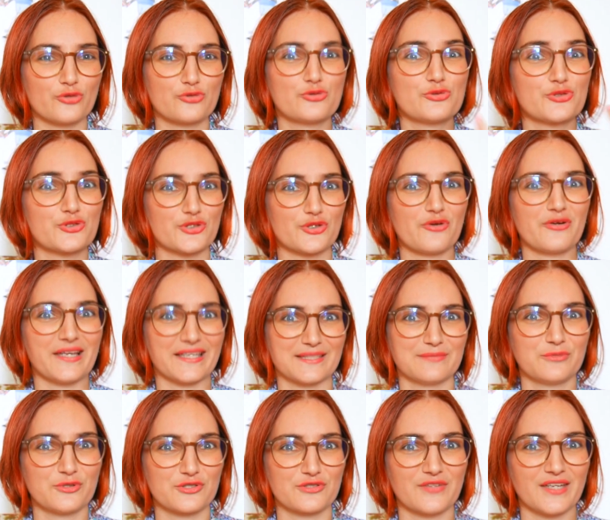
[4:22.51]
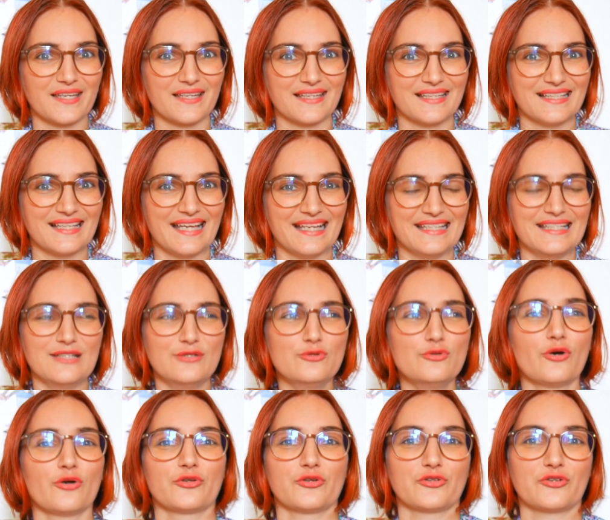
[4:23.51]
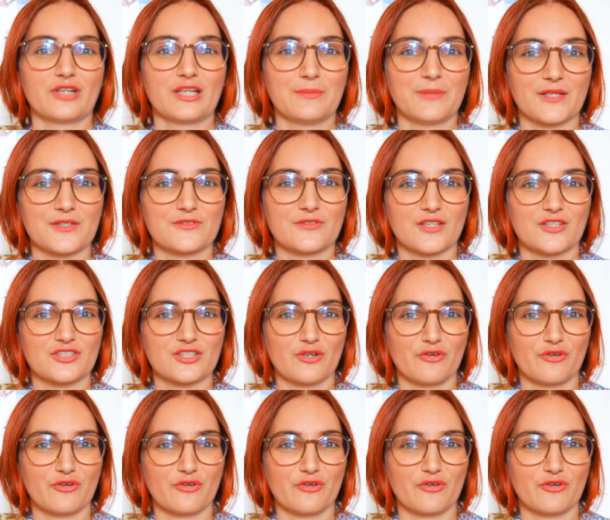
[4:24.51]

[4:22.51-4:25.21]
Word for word: tu sens l'atmosphère, elle est lourde entre les personnages.